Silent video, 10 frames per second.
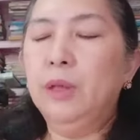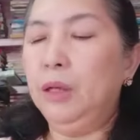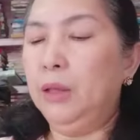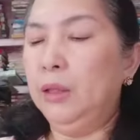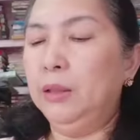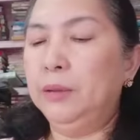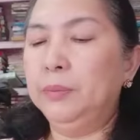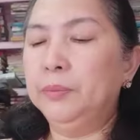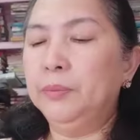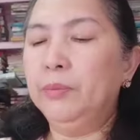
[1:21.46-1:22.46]

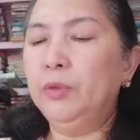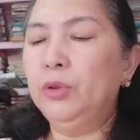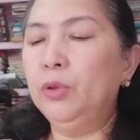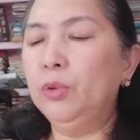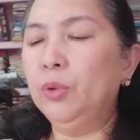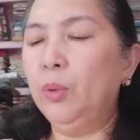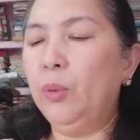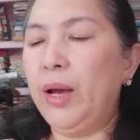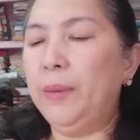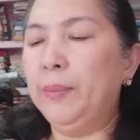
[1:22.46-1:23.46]
um, You don't know
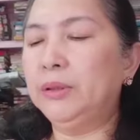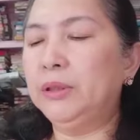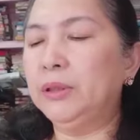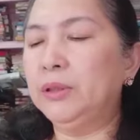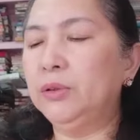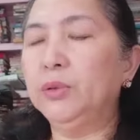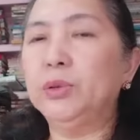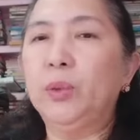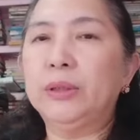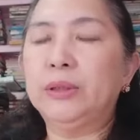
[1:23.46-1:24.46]
why, but Jesus
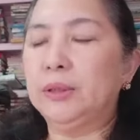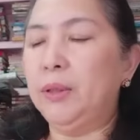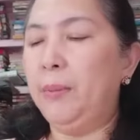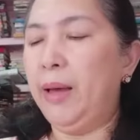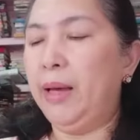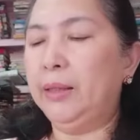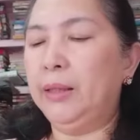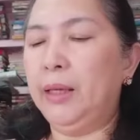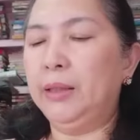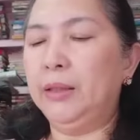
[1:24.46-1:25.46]
knows what's the
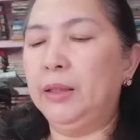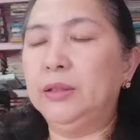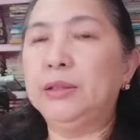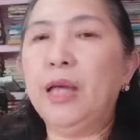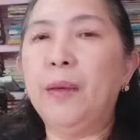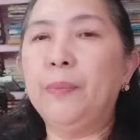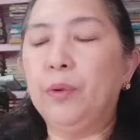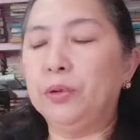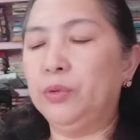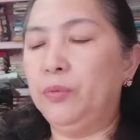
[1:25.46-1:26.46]
man and the
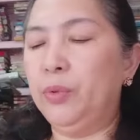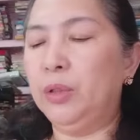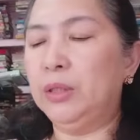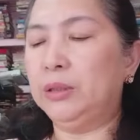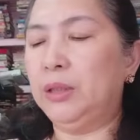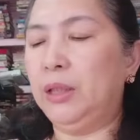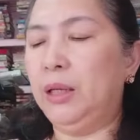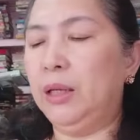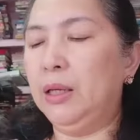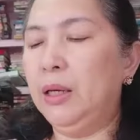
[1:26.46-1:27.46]
disciples who viewed this
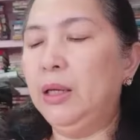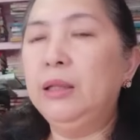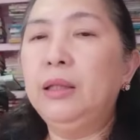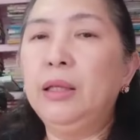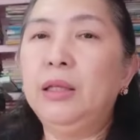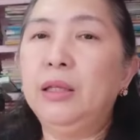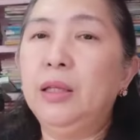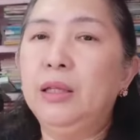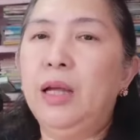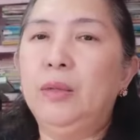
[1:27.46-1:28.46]
healing needed
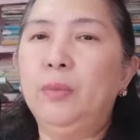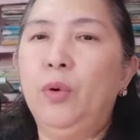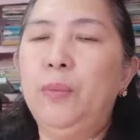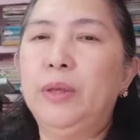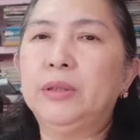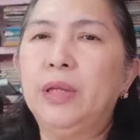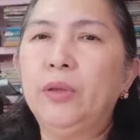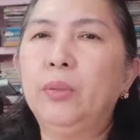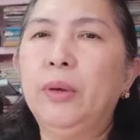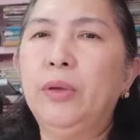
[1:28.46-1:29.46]
in that moment. So
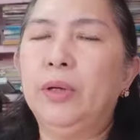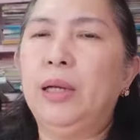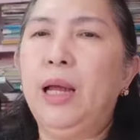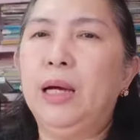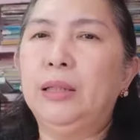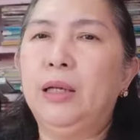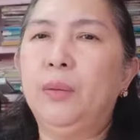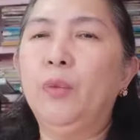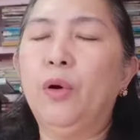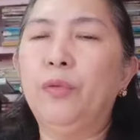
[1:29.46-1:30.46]
ano ba yung kailangan
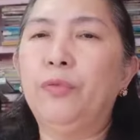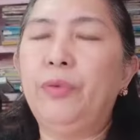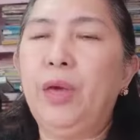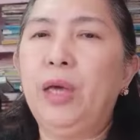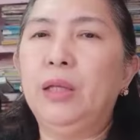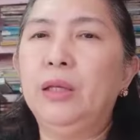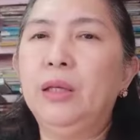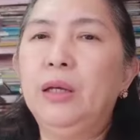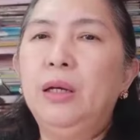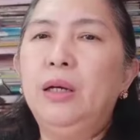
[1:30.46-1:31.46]
nila? More faith,
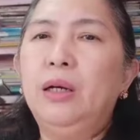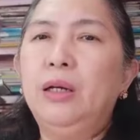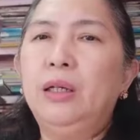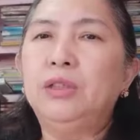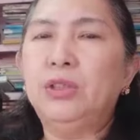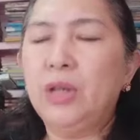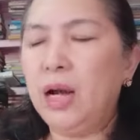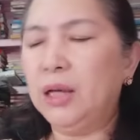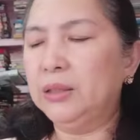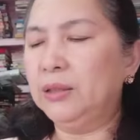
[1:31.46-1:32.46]
uh,
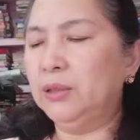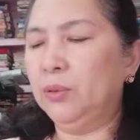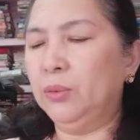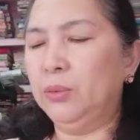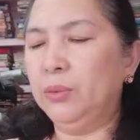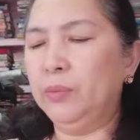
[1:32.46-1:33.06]
trust. So,